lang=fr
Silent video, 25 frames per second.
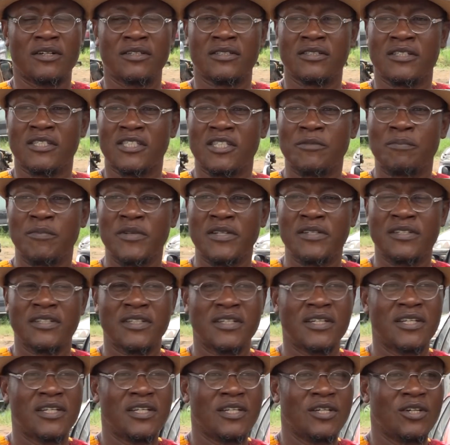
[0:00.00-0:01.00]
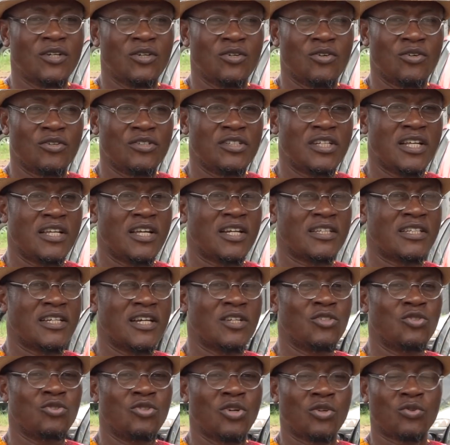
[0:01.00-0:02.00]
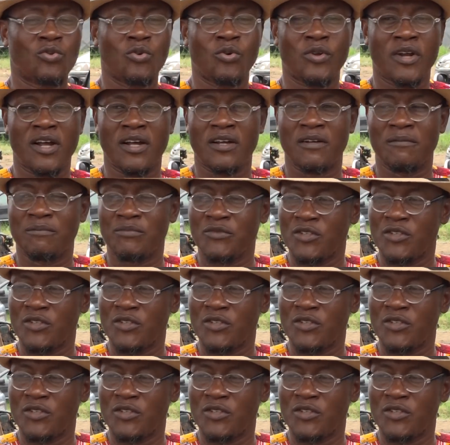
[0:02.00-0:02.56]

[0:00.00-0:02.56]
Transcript: discipline, on dit qu'il y, a a du doctorat.